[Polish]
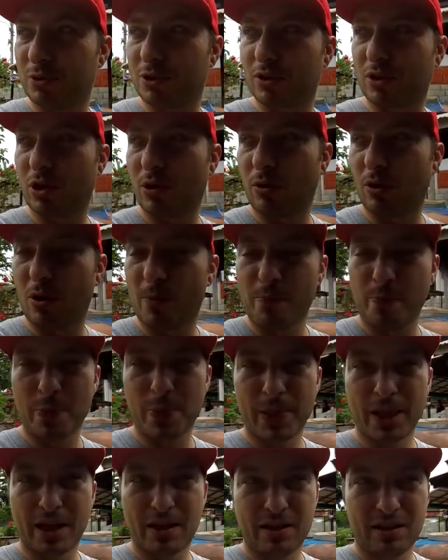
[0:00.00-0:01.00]
mi to około
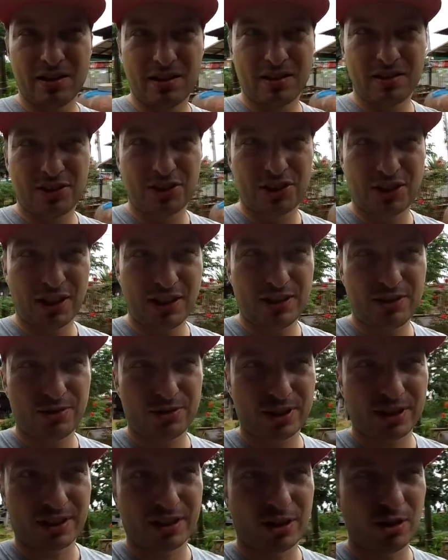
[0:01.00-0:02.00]

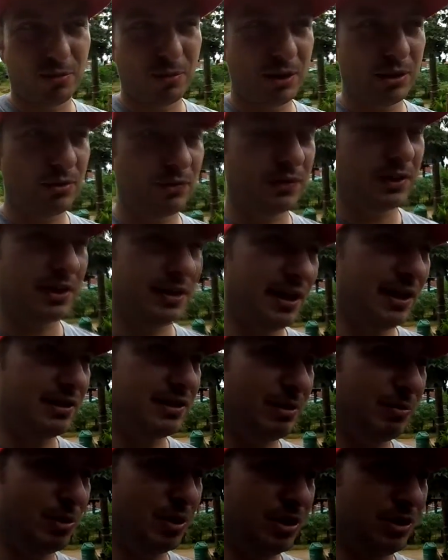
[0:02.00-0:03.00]
600 km ta
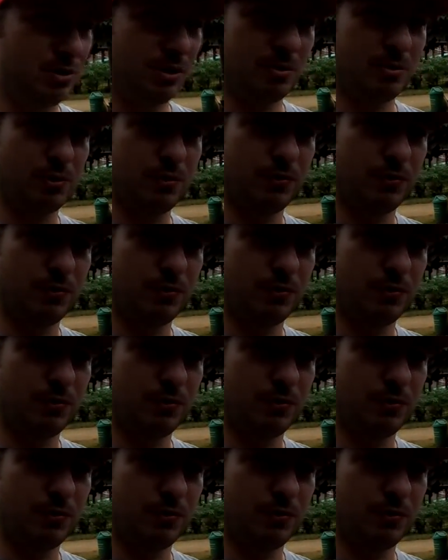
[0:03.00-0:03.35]
trasa, bo jeździłem